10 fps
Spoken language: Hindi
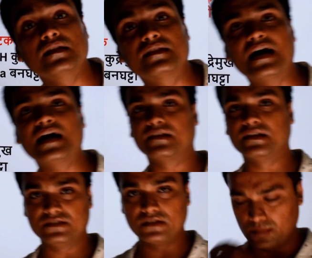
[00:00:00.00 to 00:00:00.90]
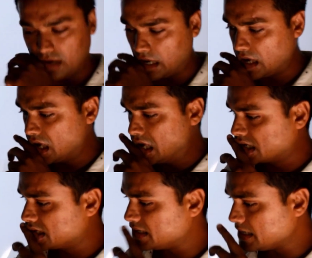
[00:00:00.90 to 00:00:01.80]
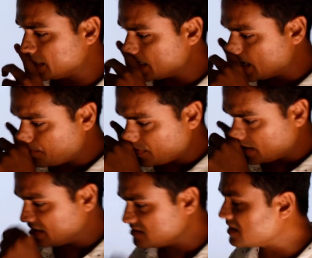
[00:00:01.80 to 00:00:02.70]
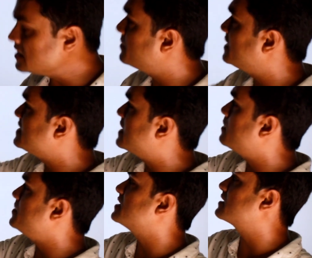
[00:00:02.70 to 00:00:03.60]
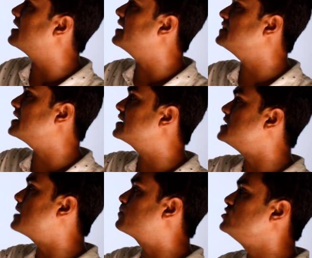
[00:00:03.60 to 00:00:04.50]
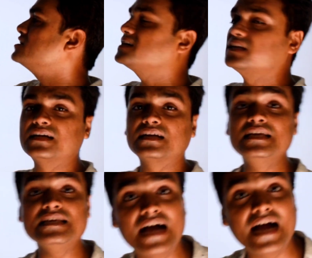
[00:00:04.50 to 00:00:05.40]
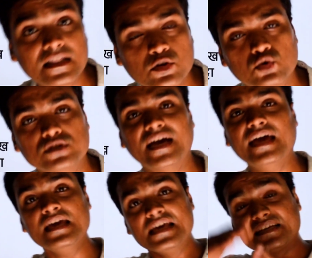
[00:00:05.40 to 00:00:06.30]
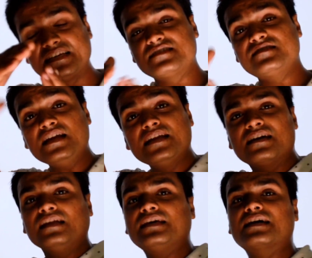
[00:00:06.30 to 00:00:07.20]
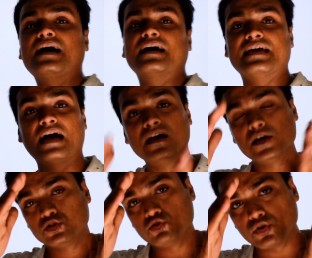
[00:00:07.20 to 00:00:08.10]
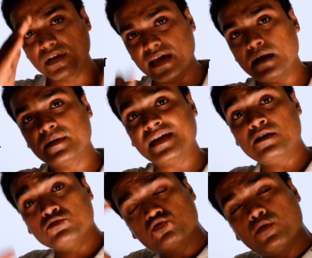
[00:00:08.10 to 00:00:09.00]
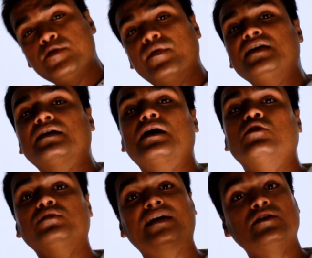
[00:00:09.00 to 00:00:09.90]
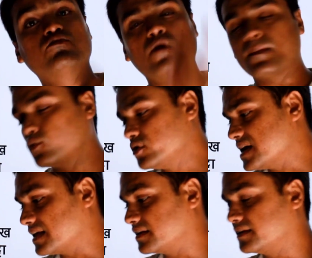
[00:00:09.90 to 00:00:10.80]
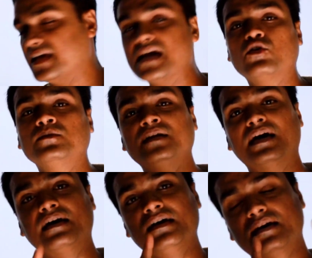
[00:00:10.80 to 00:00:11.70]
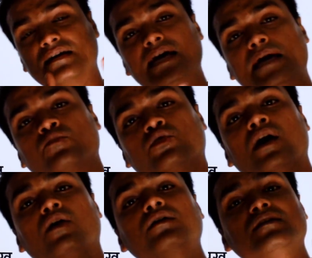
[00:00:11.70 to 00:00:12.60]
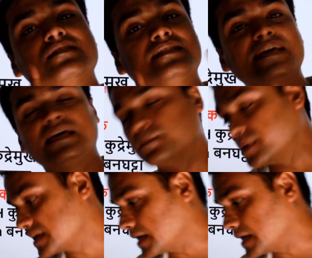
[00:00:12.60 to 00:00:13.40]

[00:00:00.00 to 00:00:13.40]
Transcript: लद्दाख रीजन में ठीक है ये यहाँ पे इसीलिए मैंने यहाँ भी रखा है ताकि आपको ये क्लियरली याद हो जाए किससे निकल के कहा गया जो नया बना है उसको भी वहीं रखा हूँ ताकि वो आपको याद रहे नया कौन बना रायमोना और दिहिंग